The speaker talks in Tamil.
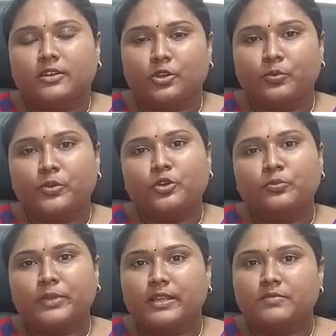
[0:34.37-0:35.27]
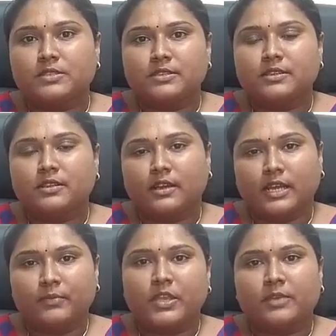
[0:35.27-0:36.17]
குரூப் டூ ப்ரிலிம்ஸ்
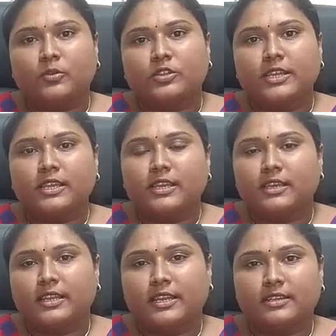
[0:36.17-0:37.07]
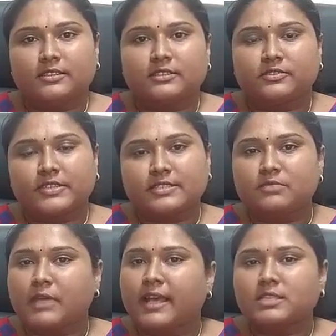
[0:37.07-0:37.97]
ஆரம்பிக்கும் போதே எனக்கு ஃபர்ஸ்ட்
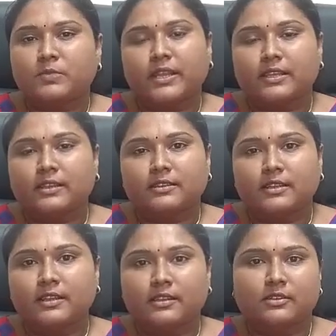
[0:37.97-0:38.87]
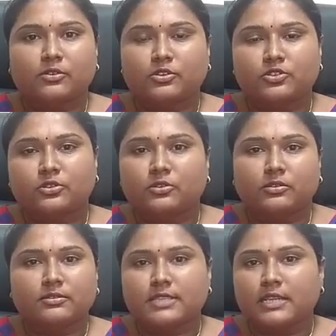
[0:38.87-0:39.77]
மேக்ஸ் படிக்கிறதுல கொஞ்சம்
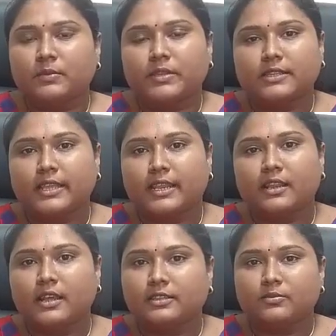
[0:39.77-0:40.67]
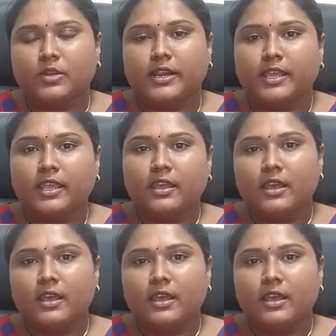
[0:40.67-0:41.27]
சிரமம் இருந்தது ஏன்னா நான் அதுக்கு முன்னாடி